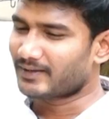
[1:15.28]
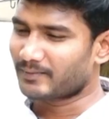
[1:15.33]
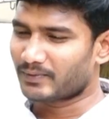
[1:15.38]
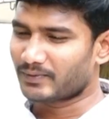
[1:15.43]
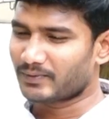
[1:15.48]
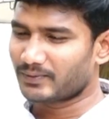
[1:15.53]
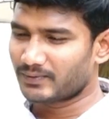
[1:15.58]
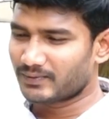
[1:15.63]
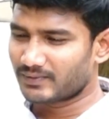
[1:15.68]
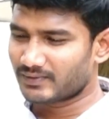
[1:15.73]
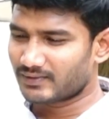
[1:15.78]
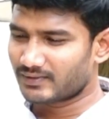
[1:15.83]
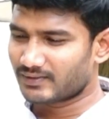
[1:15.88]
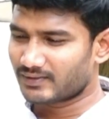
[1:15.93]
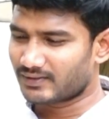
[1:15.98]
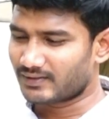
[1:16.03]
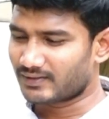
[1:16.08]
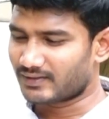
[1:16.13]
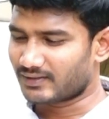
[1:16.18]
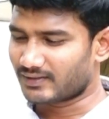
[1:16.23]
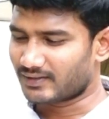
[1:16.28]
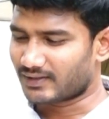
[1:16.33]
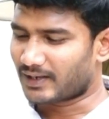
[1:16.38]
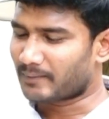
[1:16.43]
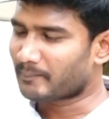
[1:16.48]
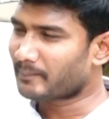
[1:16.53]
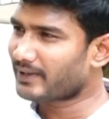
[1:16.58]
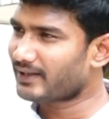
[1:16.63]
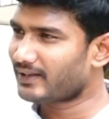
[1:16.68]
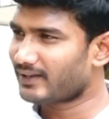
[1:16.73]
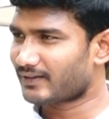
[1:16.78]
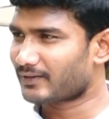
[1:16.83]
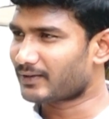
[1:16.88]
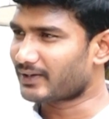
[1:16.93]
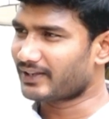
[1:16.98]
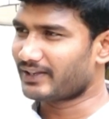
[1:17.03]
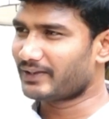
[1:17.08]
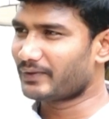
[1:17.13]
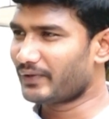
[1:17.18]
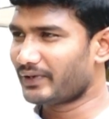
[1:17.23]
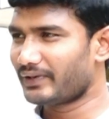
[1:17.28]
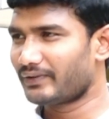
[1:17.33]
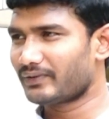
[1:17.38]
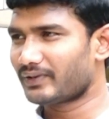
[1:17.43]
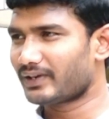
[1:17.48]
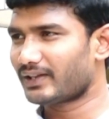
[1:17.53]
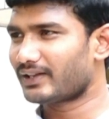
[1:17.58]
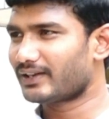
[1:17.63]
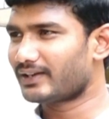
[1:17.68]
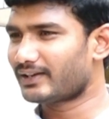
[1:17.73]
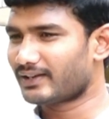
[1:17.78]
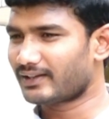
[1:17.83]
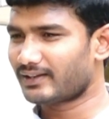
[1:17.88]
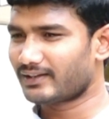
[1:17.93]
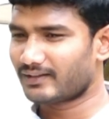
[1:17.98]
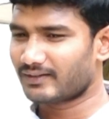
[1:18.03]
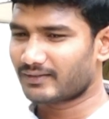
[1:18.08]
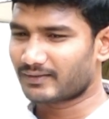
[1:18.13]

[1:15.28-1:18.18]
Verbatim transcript: ఇప్పుడు అమ్మాయి ఒక హీరోయిన్ ఉన్నదంటే